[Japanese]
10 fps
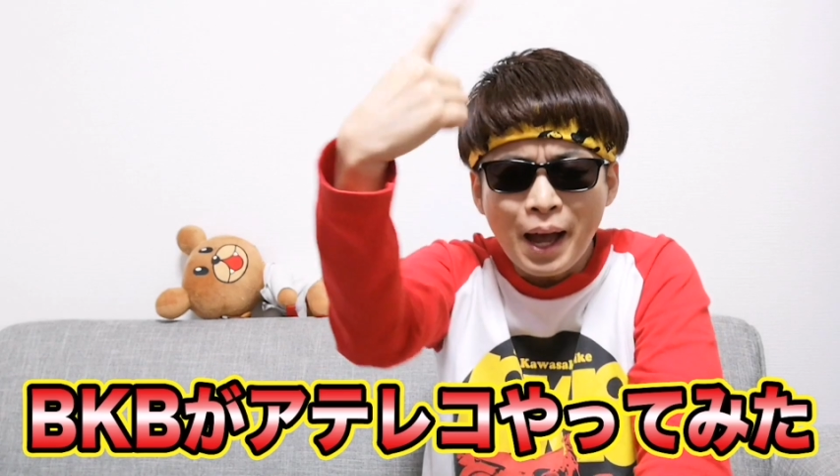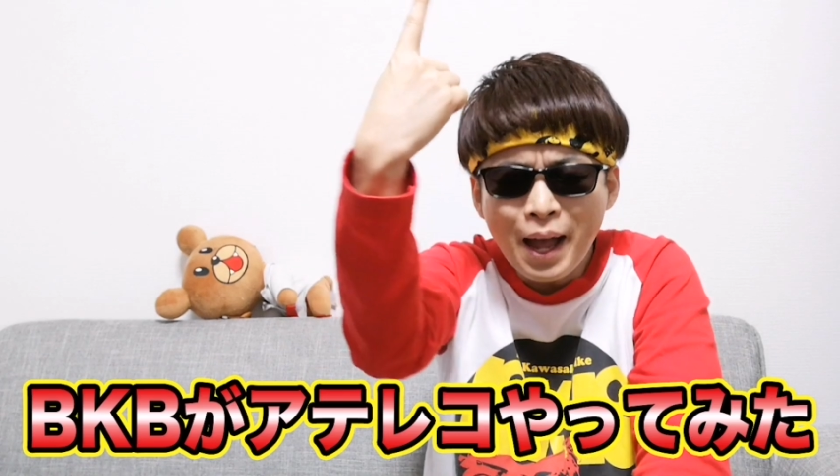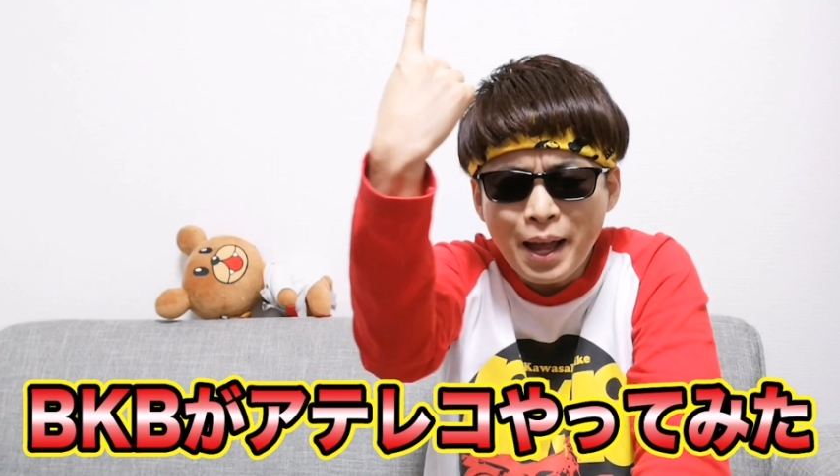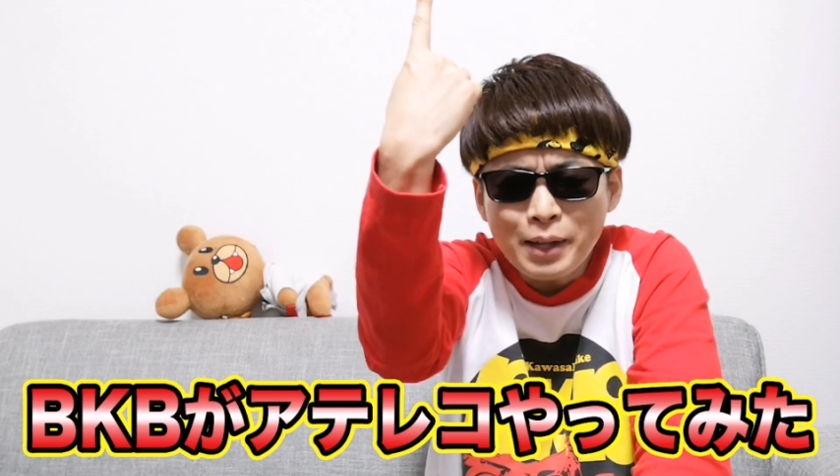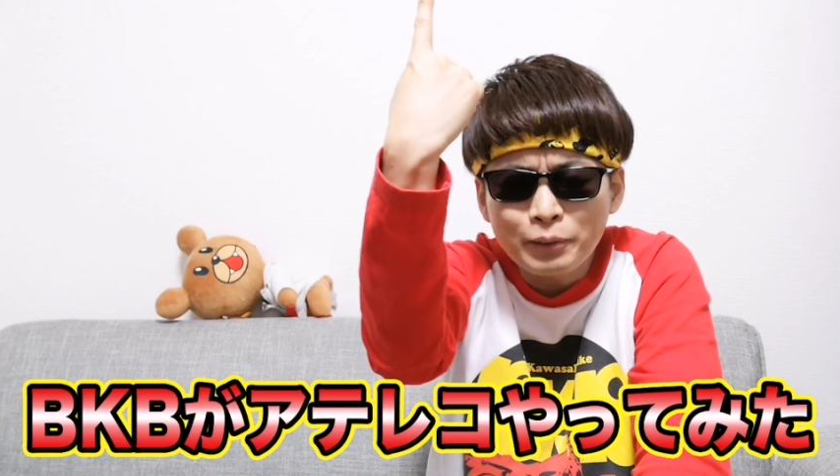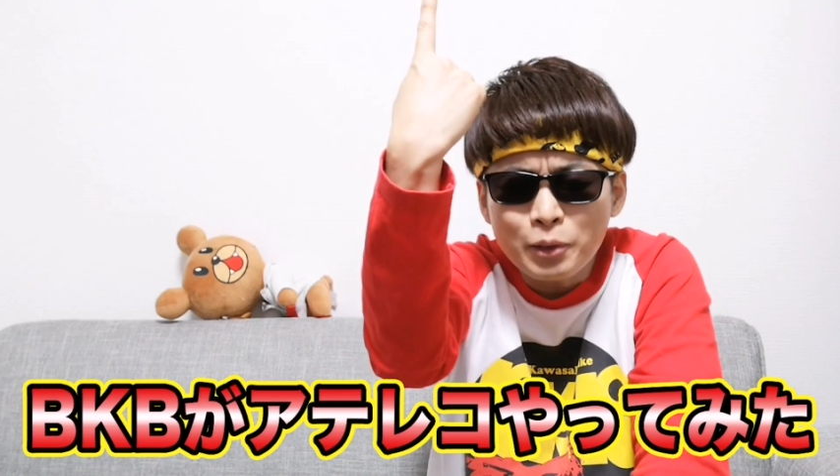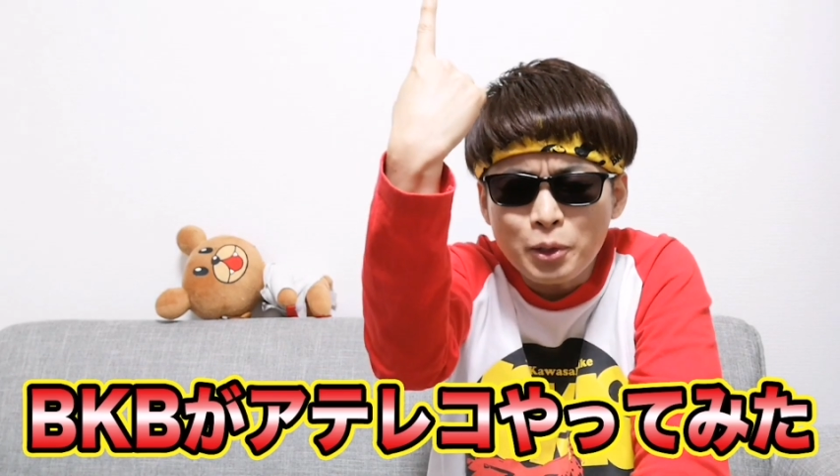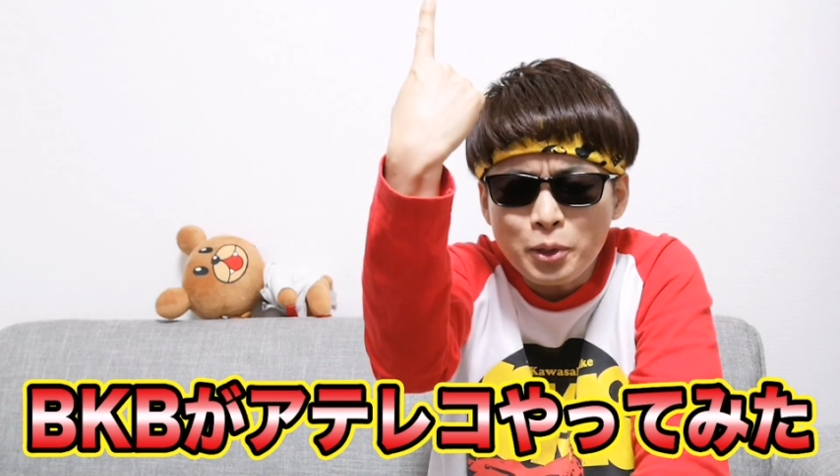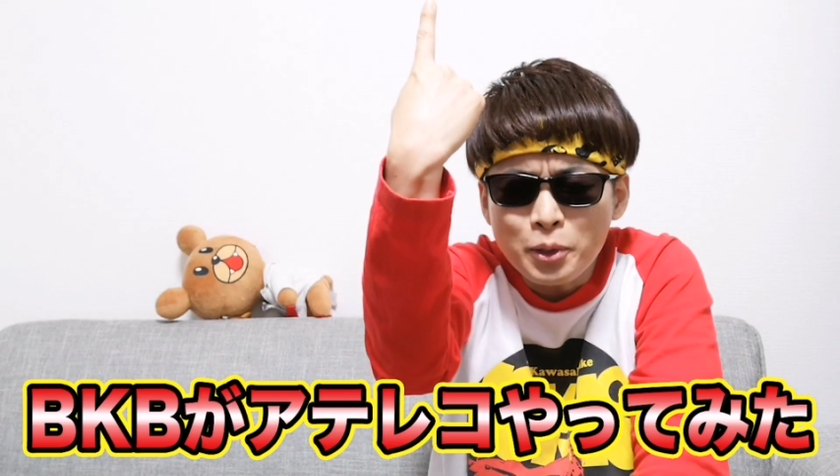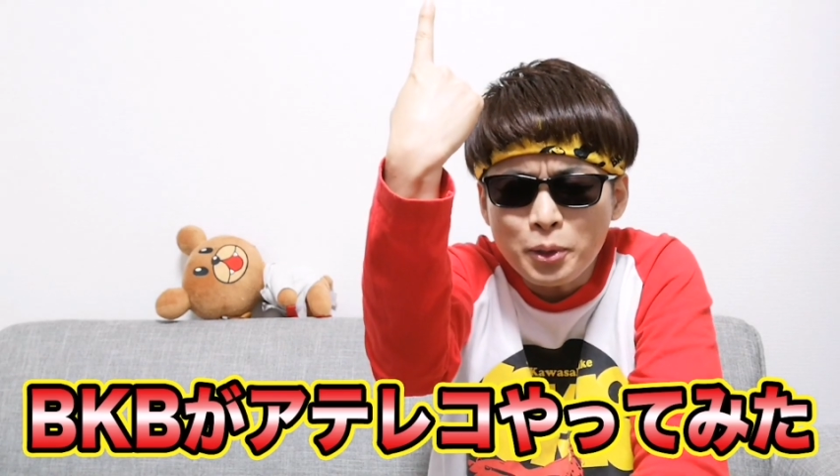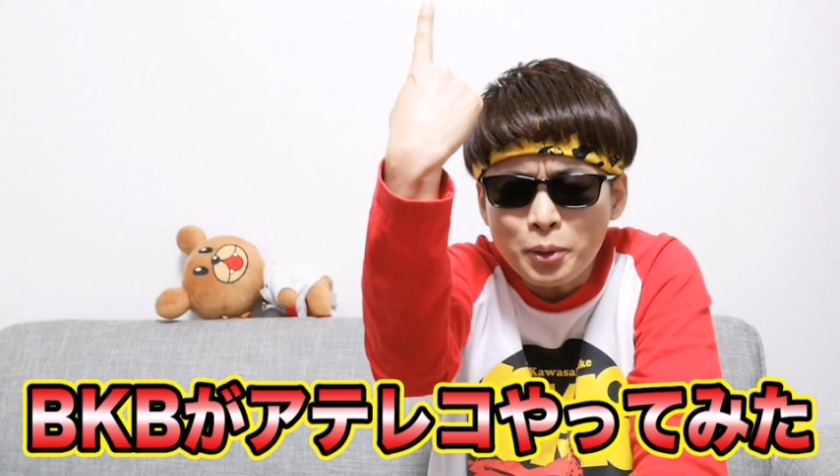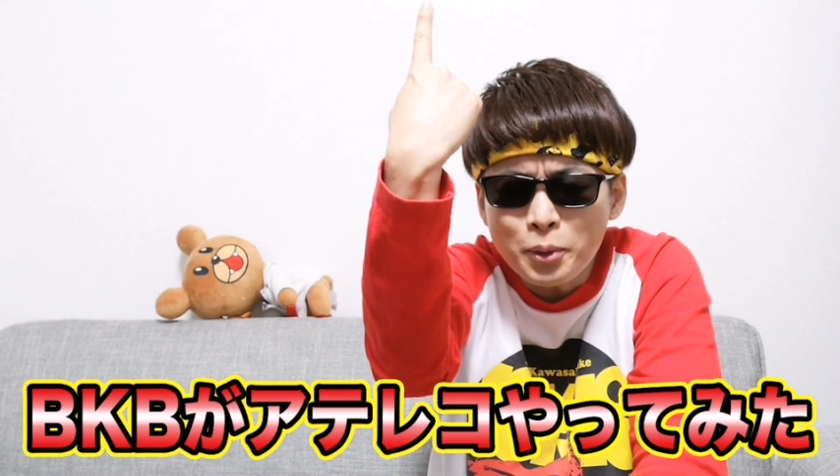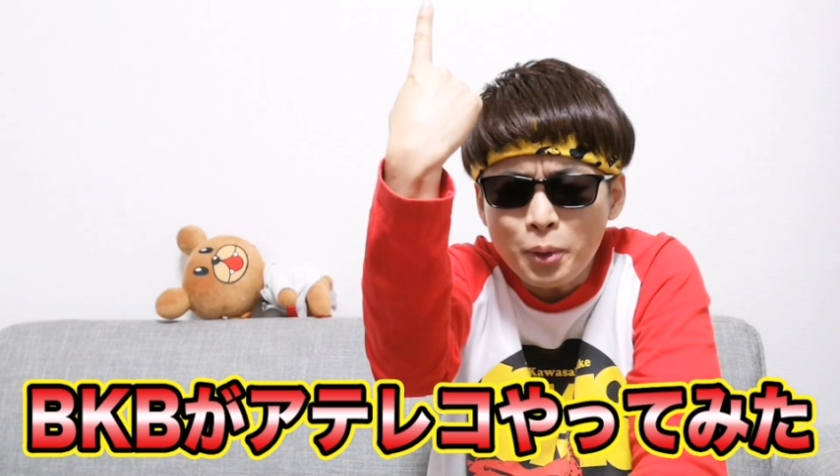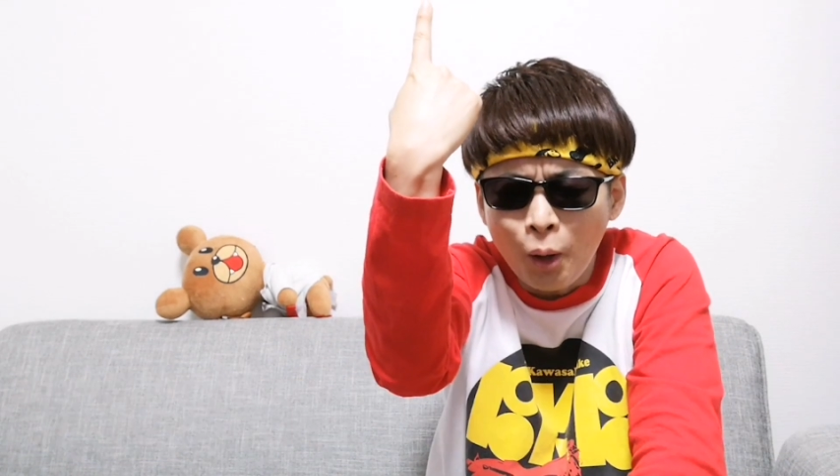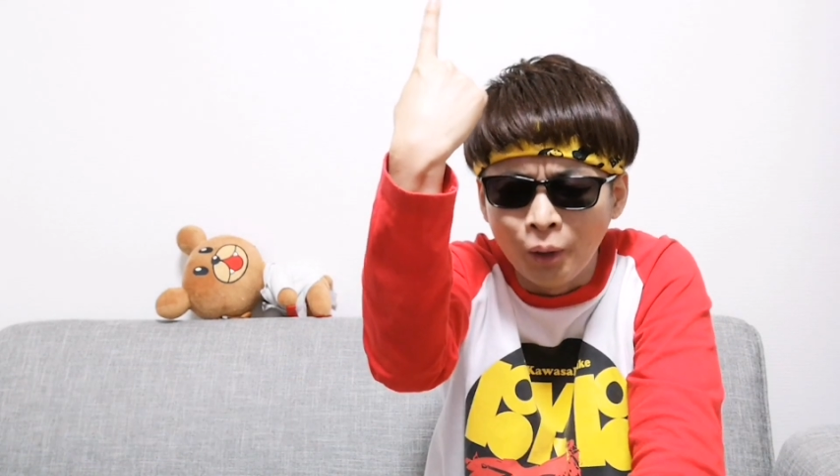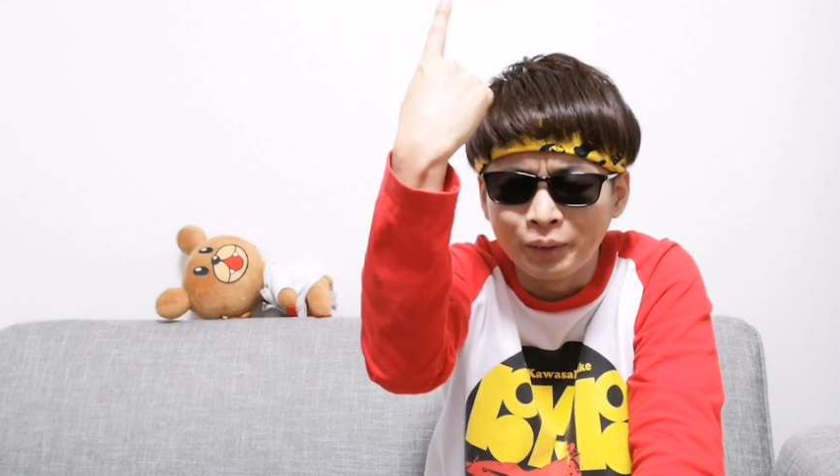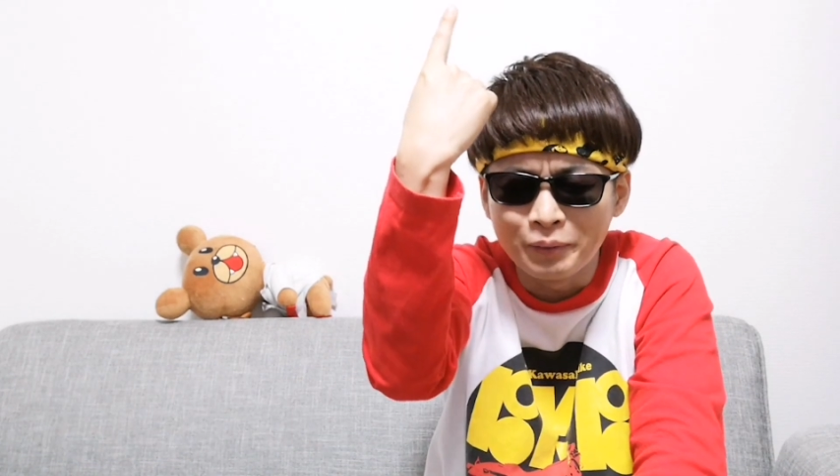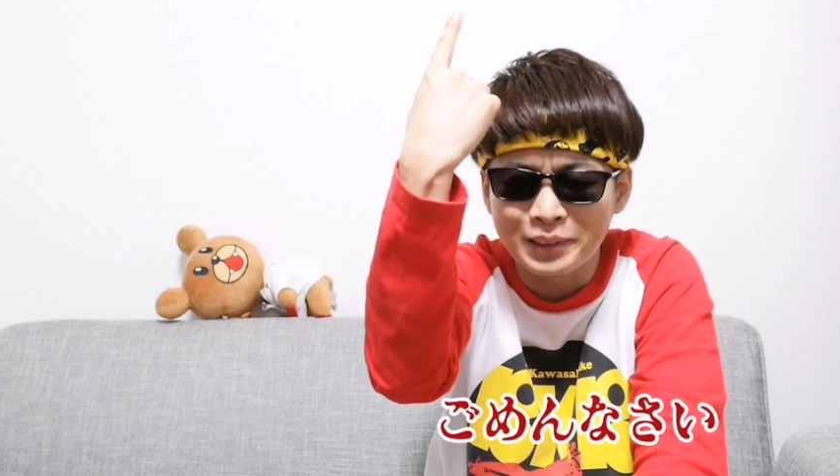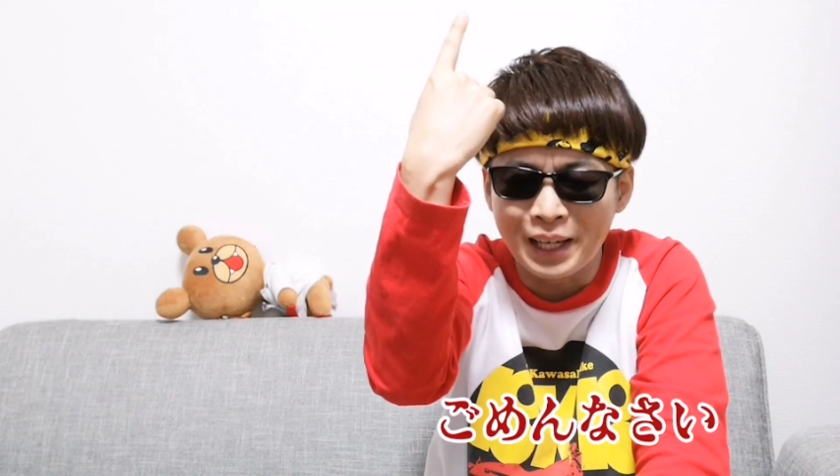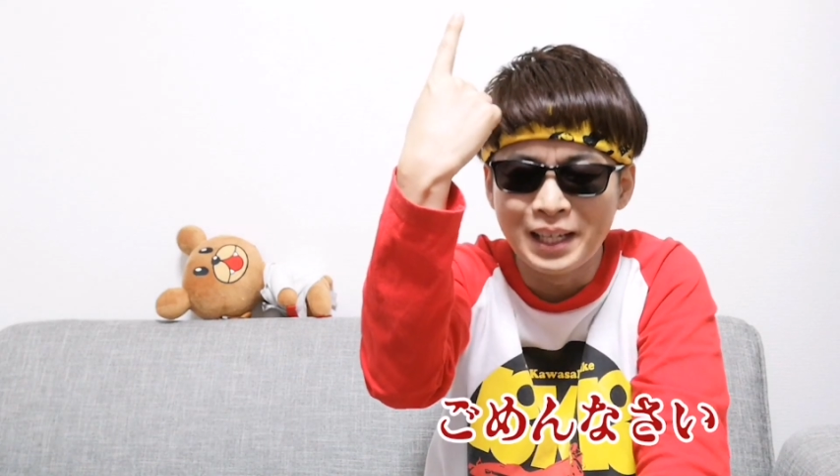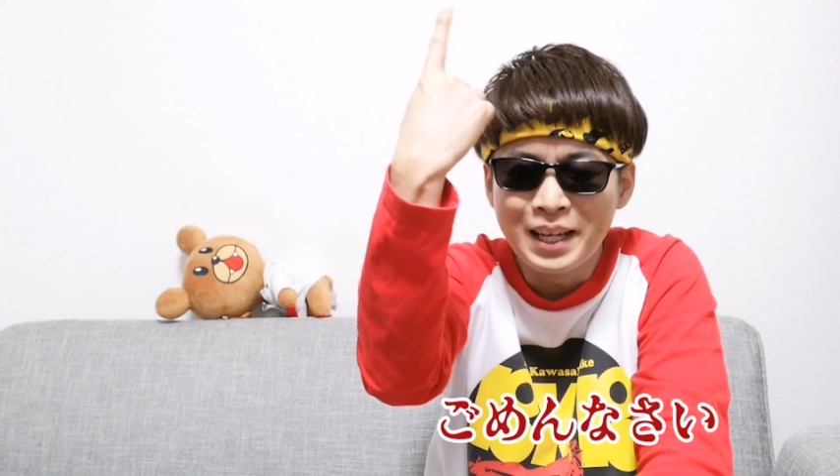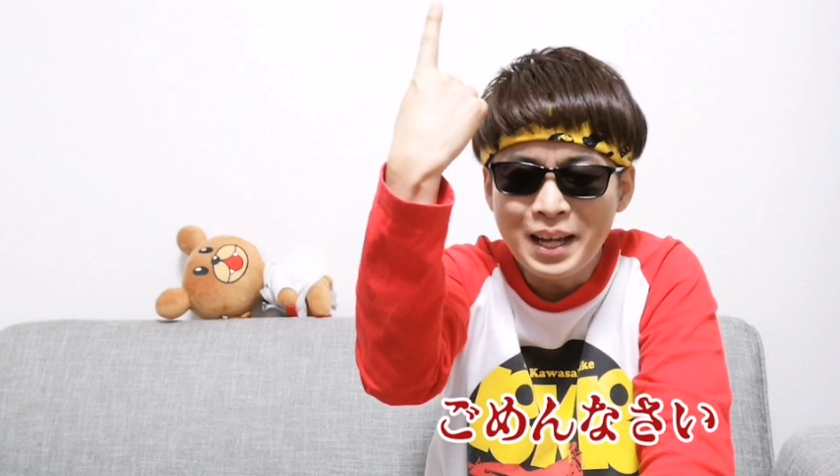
拍手ごめんなさい。